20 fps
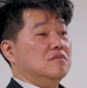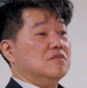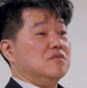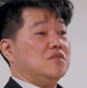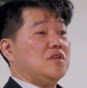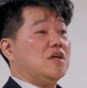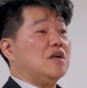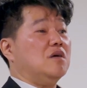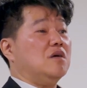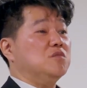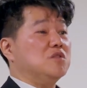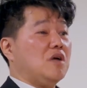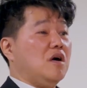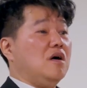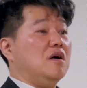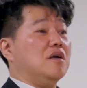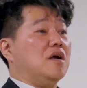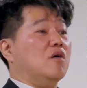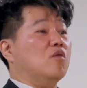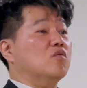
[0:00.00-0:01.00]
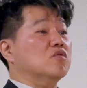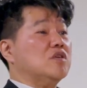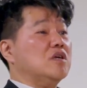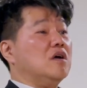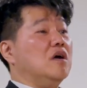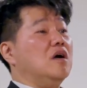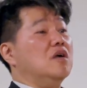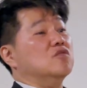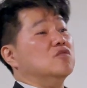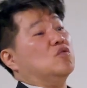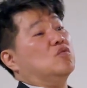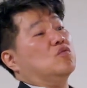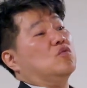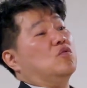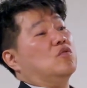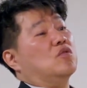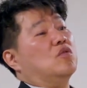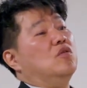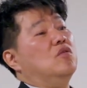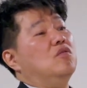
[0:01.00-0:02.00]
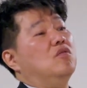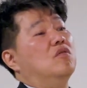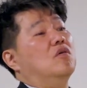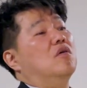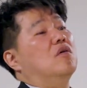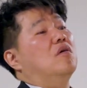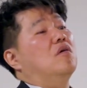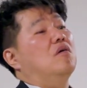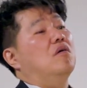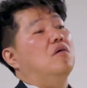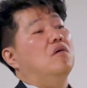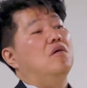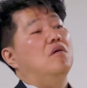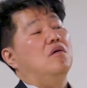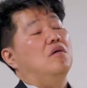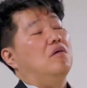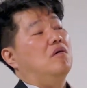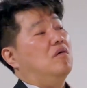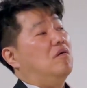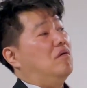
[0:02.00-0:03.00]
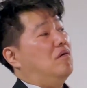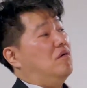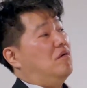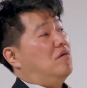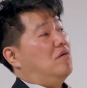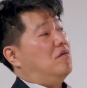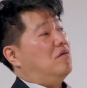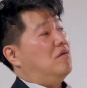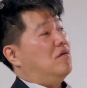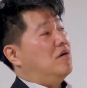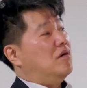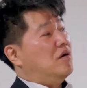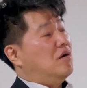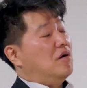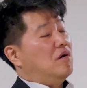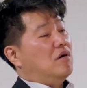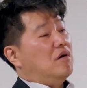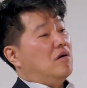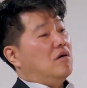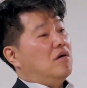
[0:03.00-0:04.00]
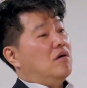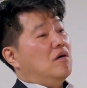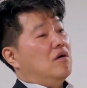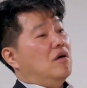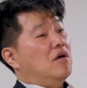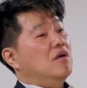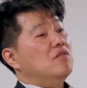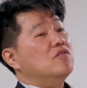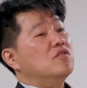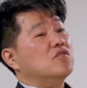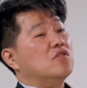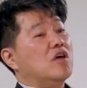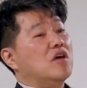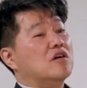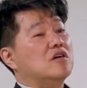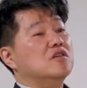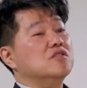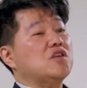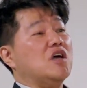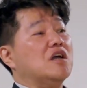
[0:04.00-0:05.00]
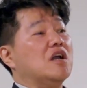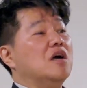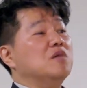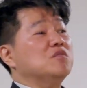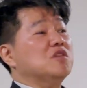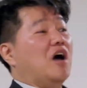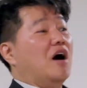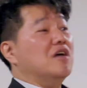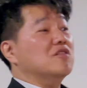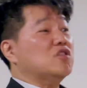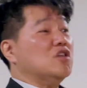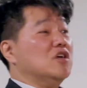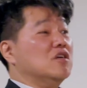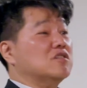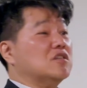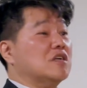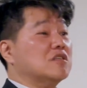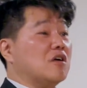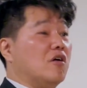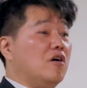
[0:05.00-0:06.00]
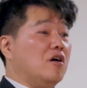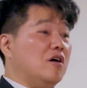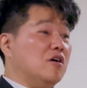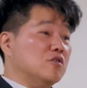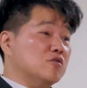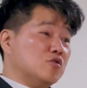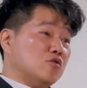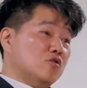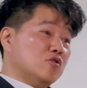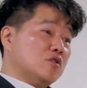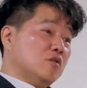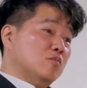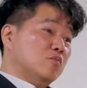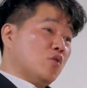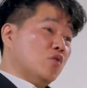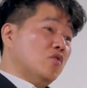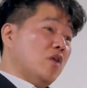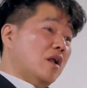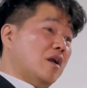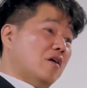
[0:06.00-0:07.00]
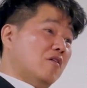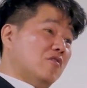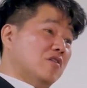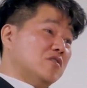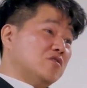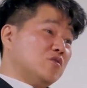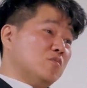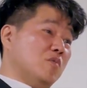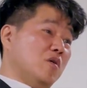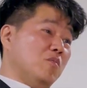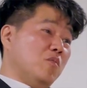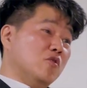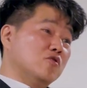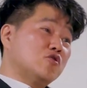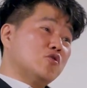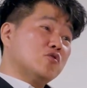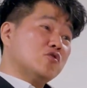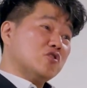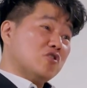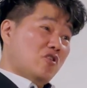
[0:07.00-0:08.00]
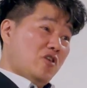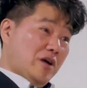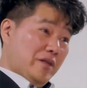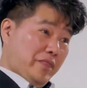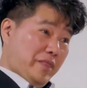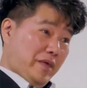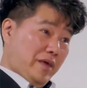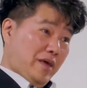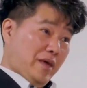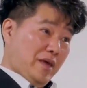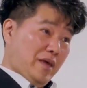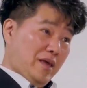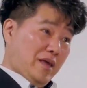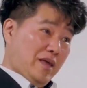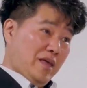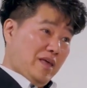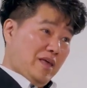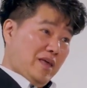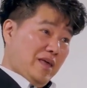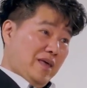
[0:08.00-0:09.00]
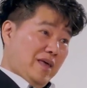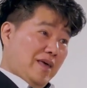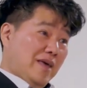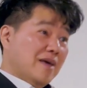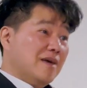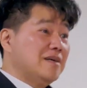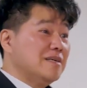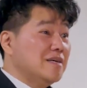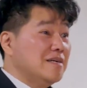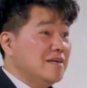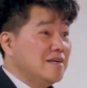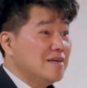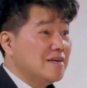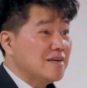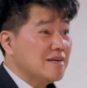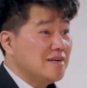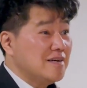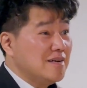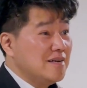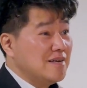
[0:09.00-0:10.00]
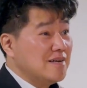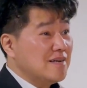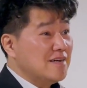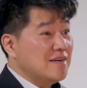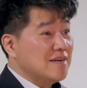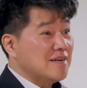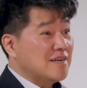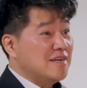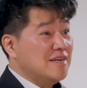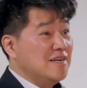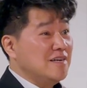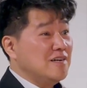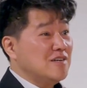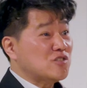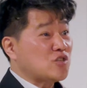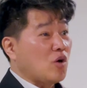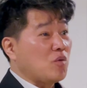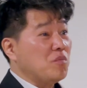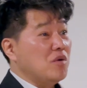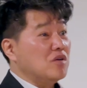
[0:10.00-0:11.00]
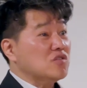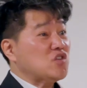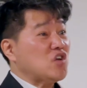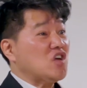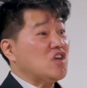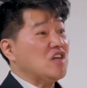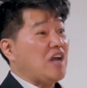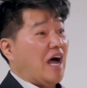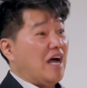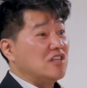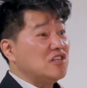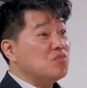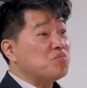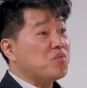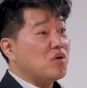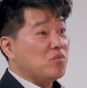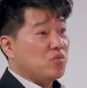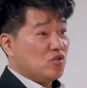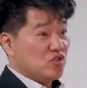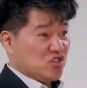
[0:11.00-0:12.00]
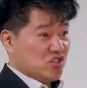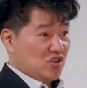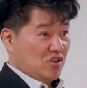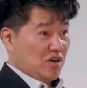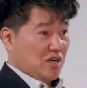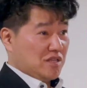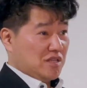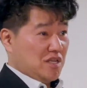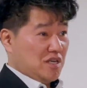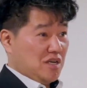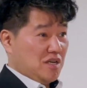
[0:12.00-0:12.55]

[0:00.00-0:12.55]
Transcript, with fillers: 사람이다 라고 생각할 정도로 어, 했는데 그 사람이 나한테 찾아와가지고 지금 돈 달라고 했으면 못 줬을 것 같아 그, 그 정명색이는 안 이뻐 보였을 것 같아